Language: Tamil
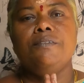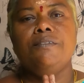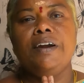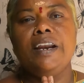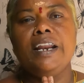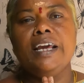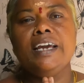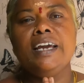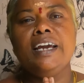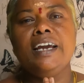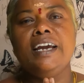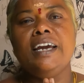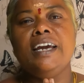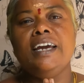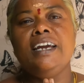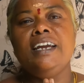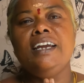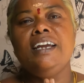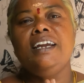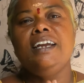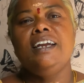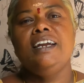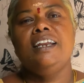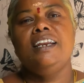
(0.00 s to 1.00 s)
வணக்கங்க
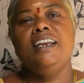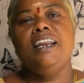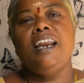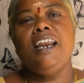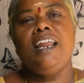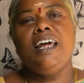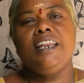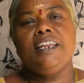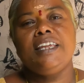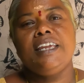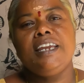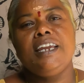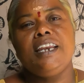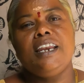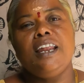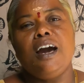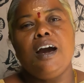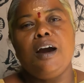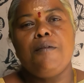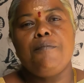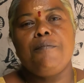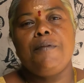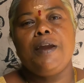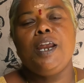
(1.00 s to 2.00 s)
நல்லா இருக்கீங்களா
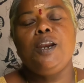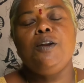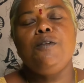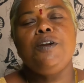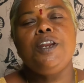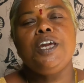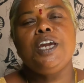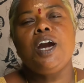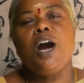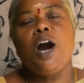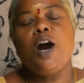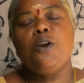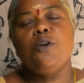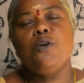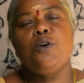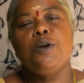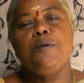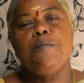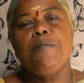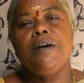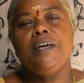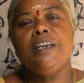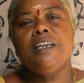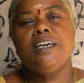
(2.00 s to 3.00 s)
மேலும் நீங்கள்
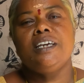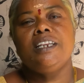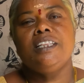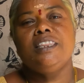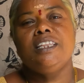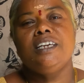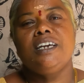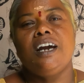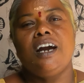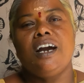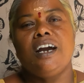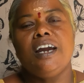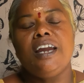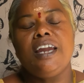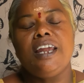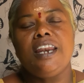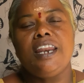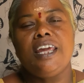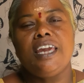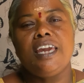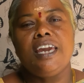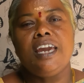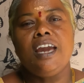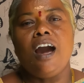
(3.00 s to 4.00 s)
ஆரோக்கியமாக இருக்கிறதுக்காக
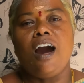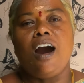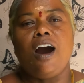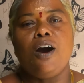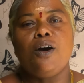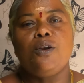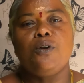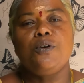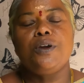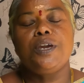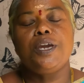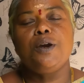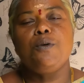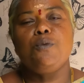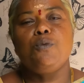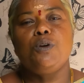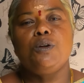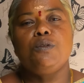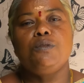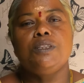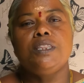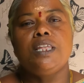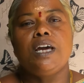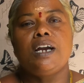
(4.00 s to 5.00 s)
இன்றைக்கி ஆரோக்கிய
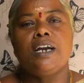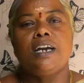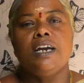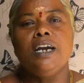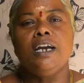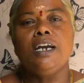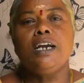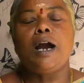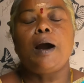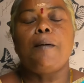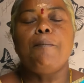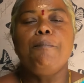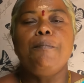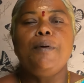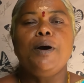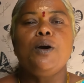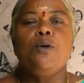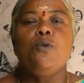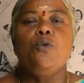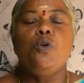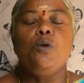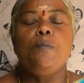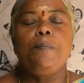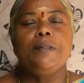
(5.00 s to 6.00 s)
உணவு தாங்க
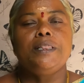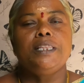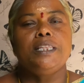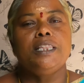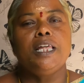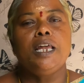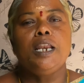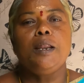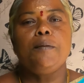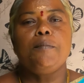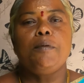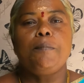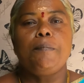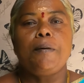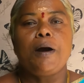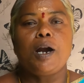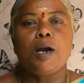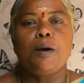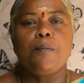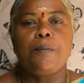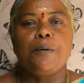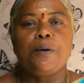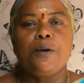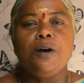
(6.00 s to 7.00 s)
கம்பங்கூழ் பற்றி தான் நம்ம
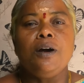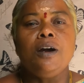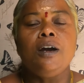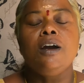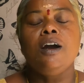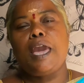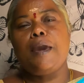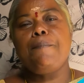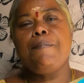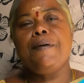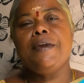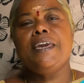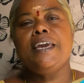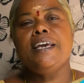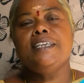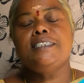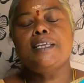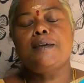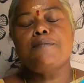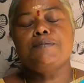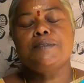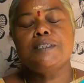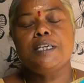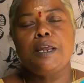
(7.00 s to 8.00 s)
பார்க்க போகிறோம் ஏபிகே
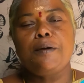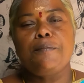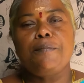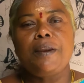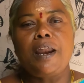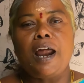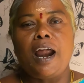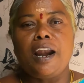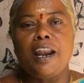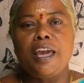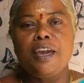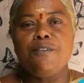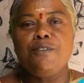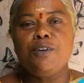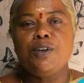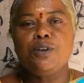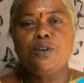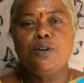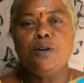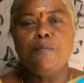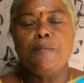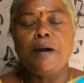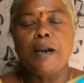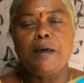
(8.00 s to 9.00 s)
சப்ஸ்கிரைபர்
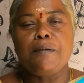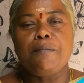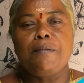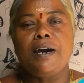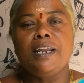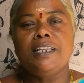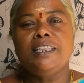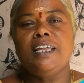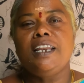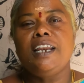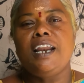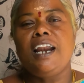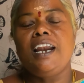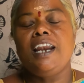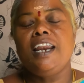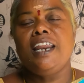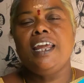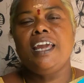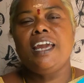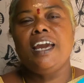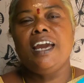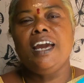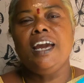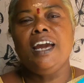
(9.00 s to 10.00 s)
அனைவருக்கும் மனமார்ந்த
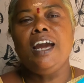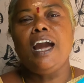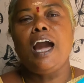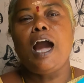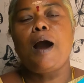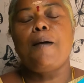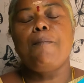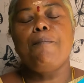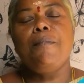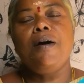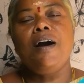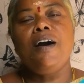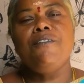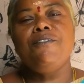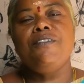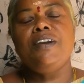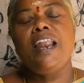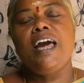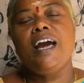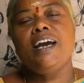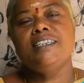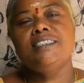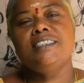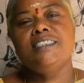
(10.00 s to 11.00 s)
நன்றிங்க அம்மா
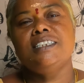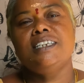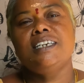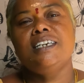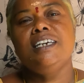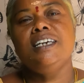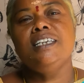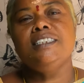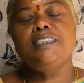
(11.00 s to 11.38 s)
விலாக்ஸுக்கு